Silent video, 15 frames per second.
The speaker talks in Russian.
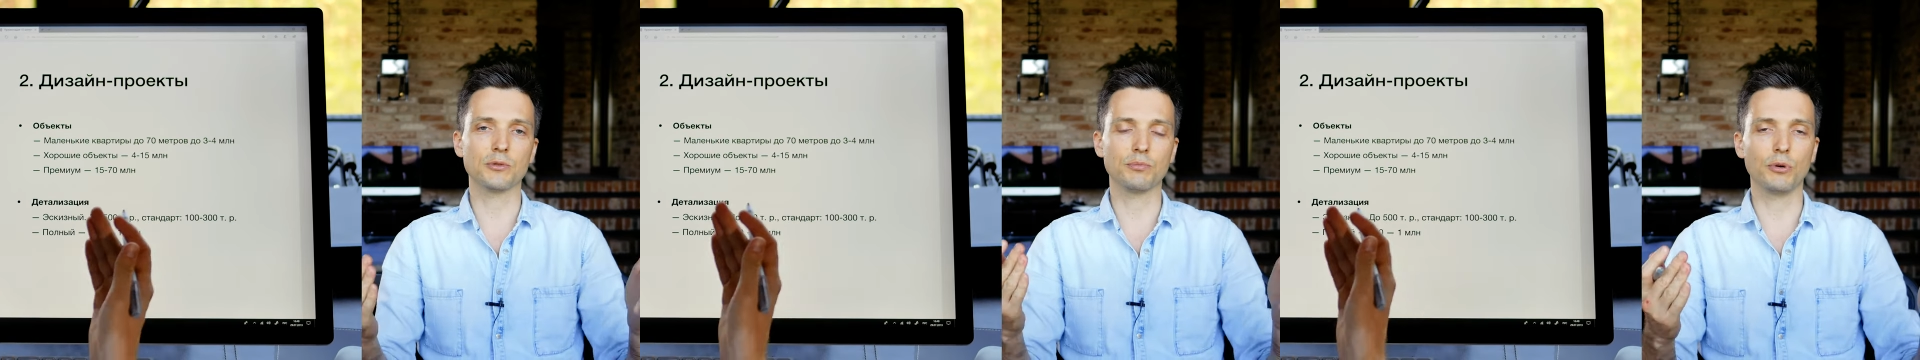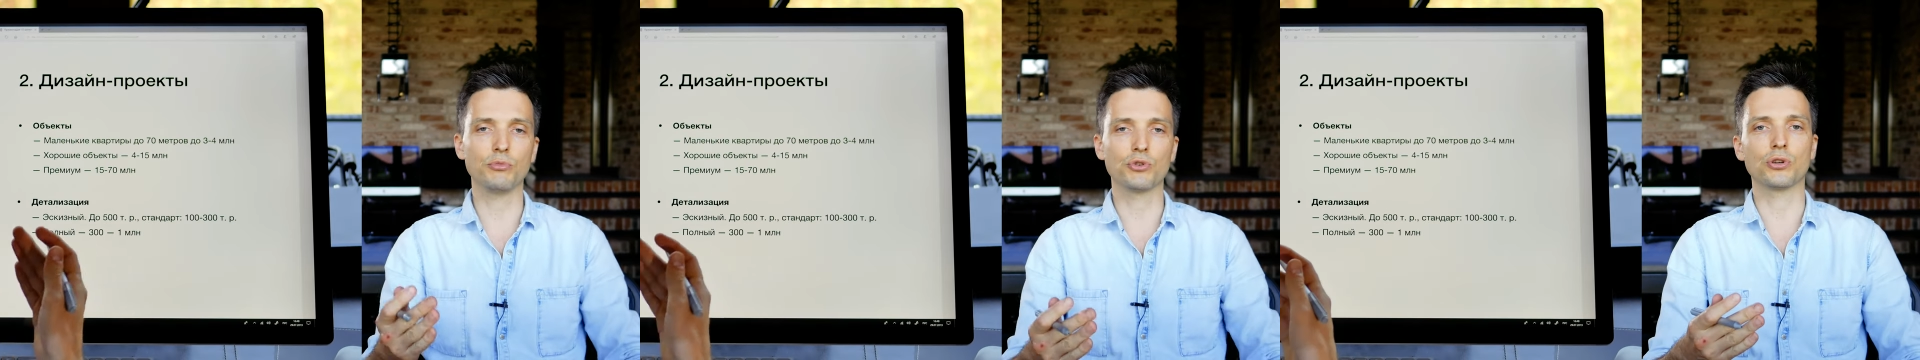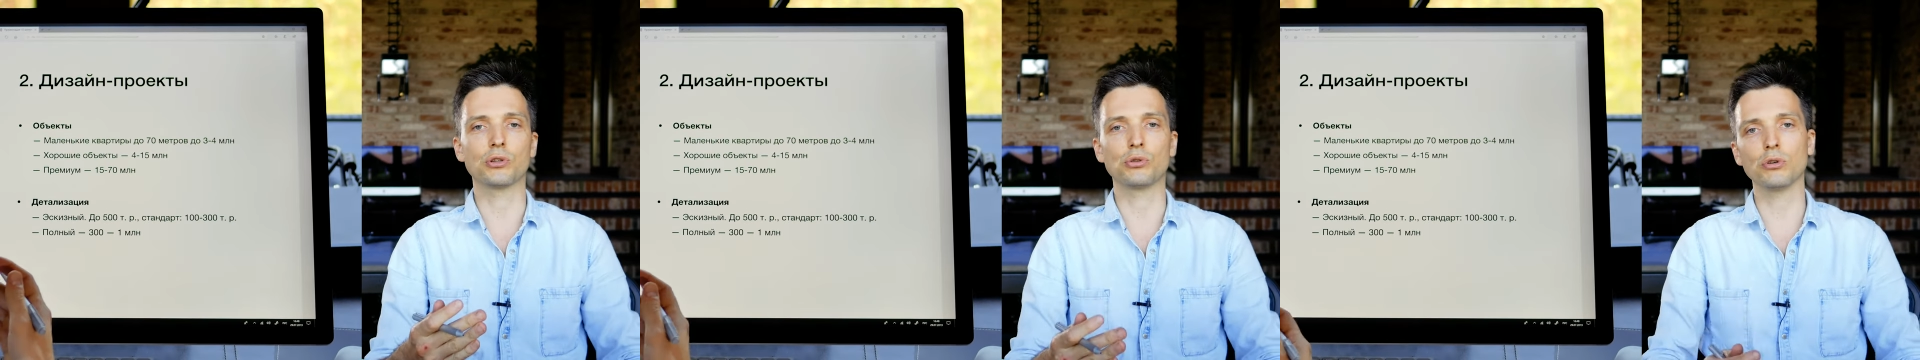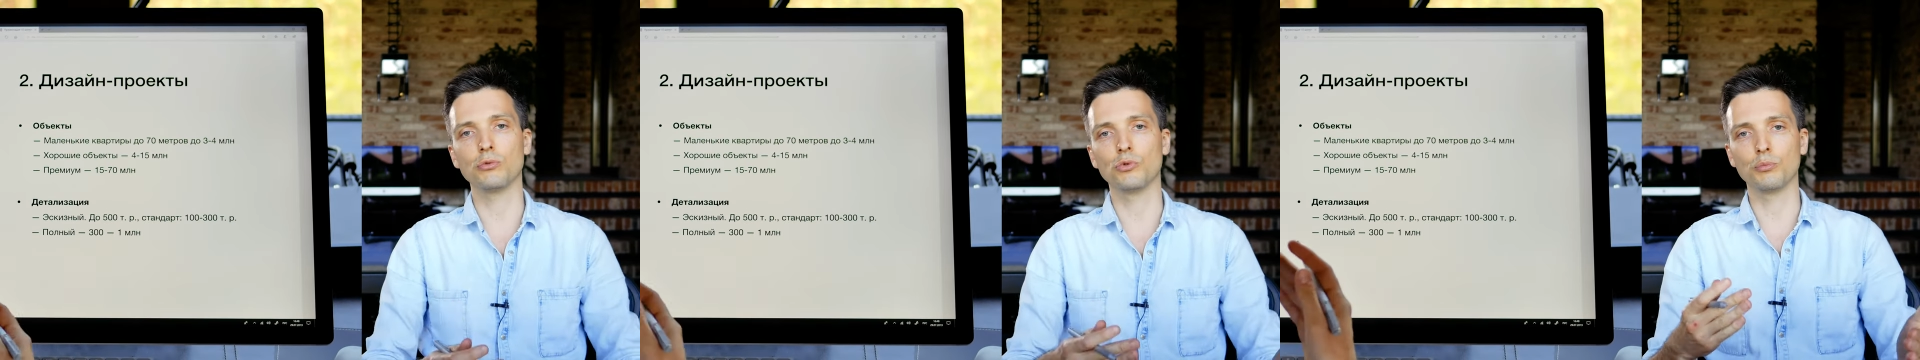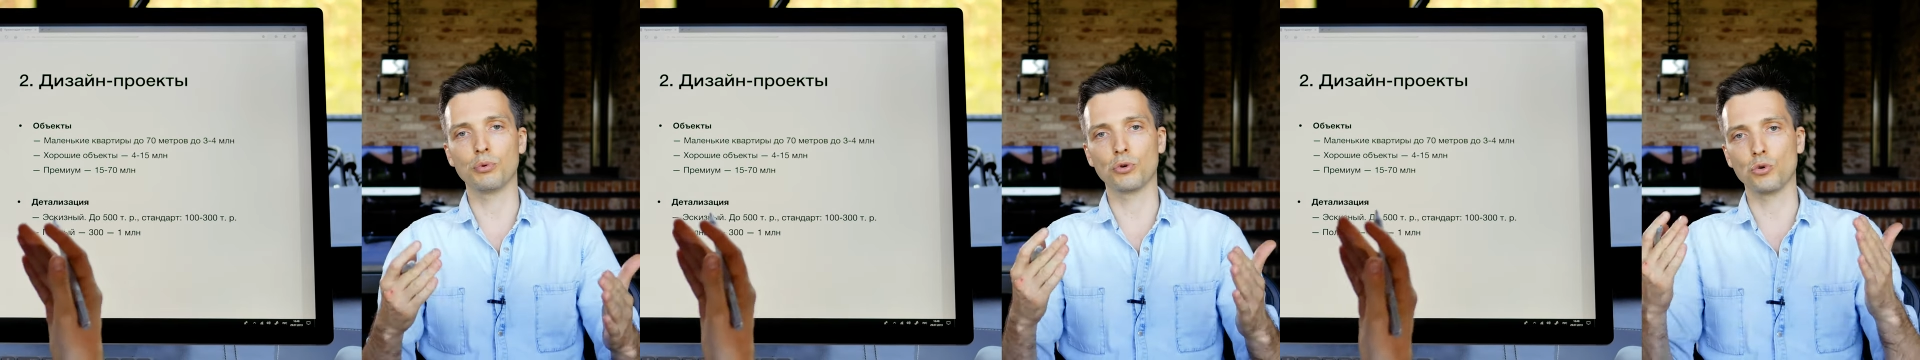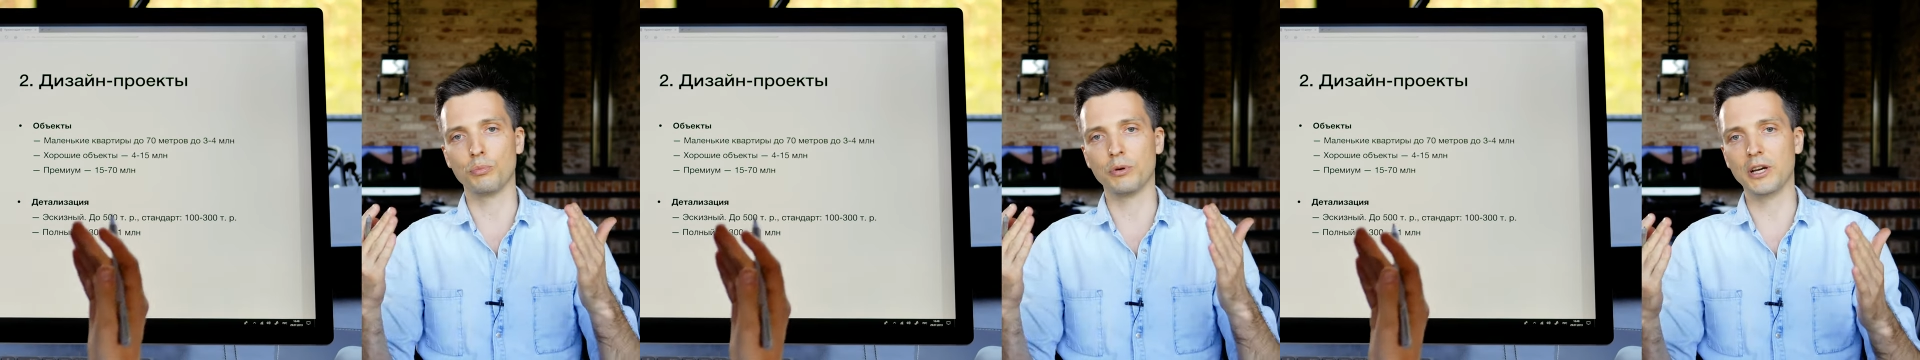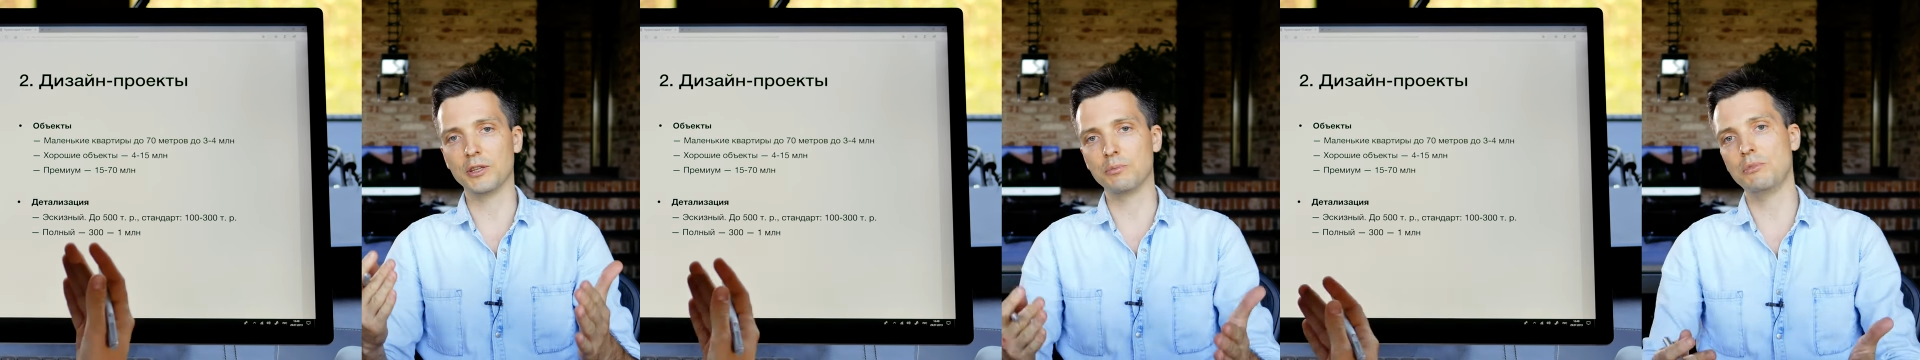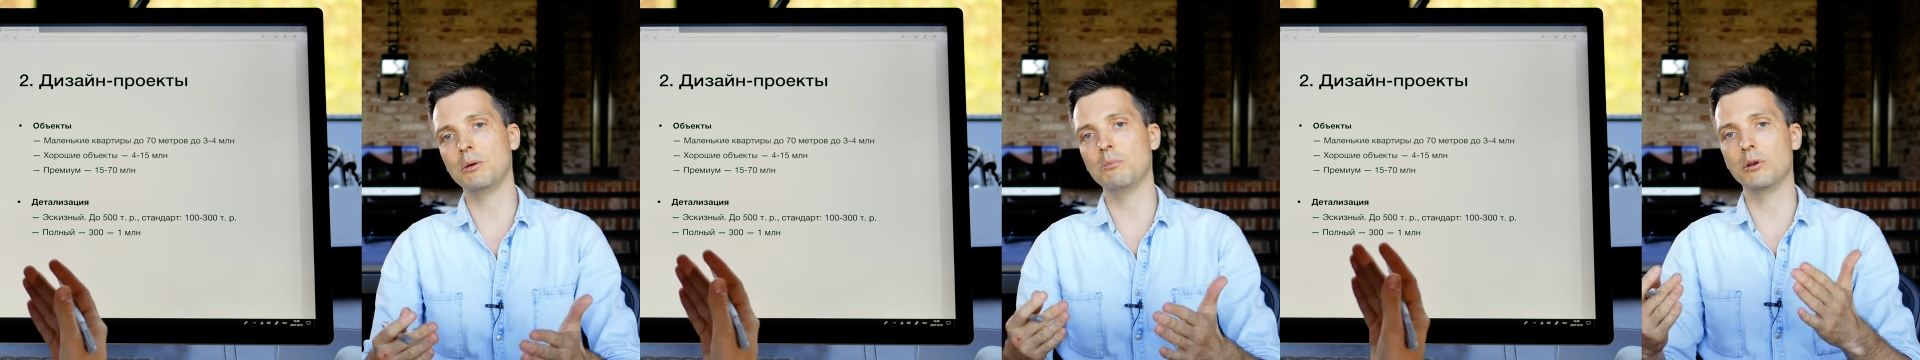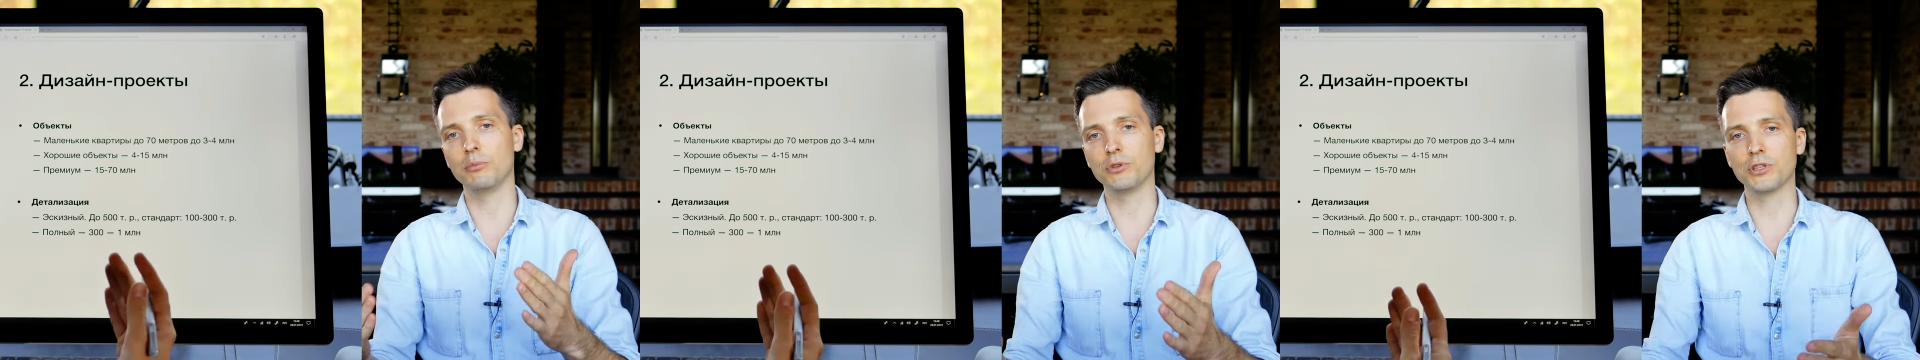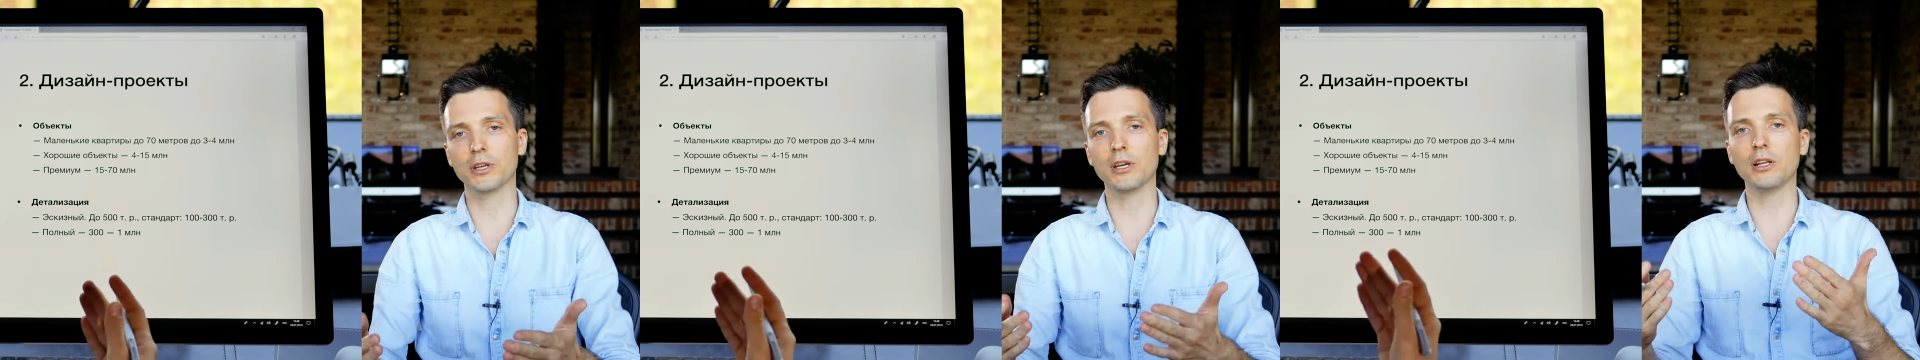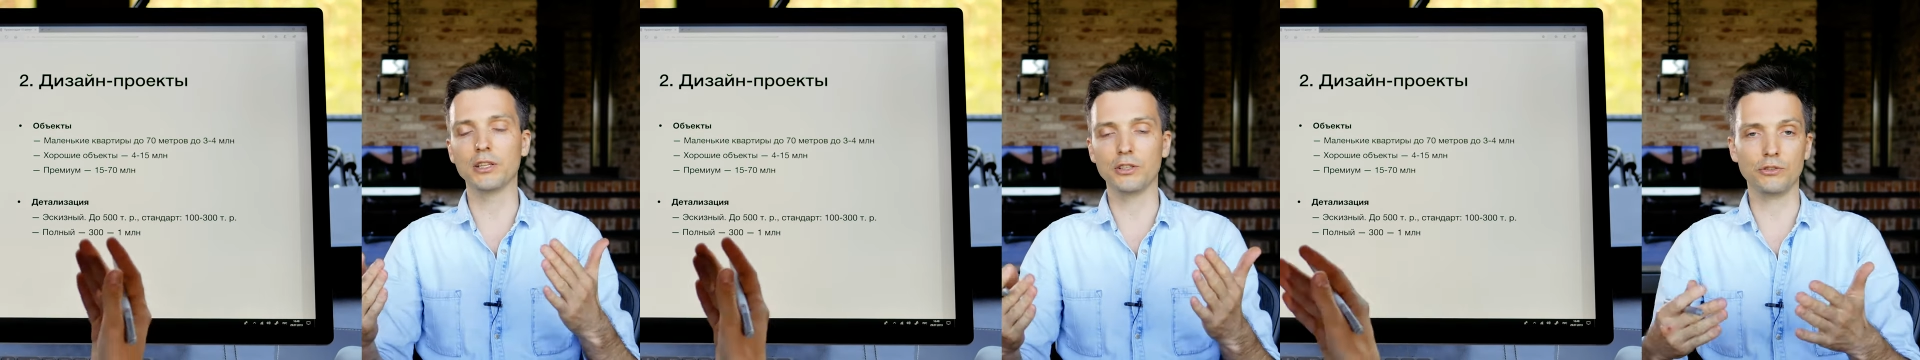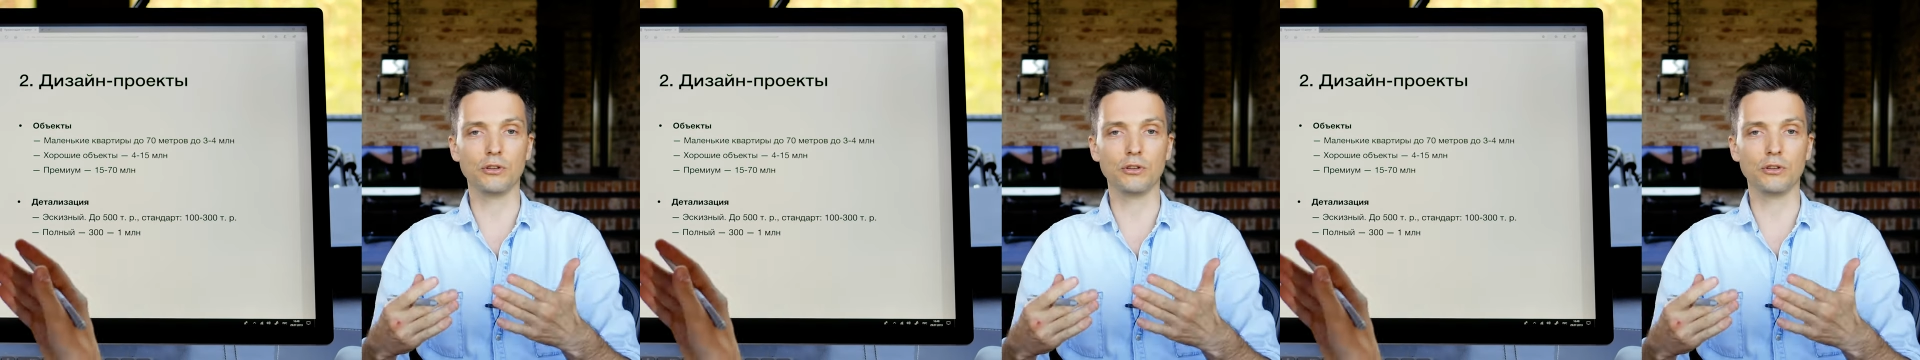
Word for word: с помощью которого он покупает мебель, материалы и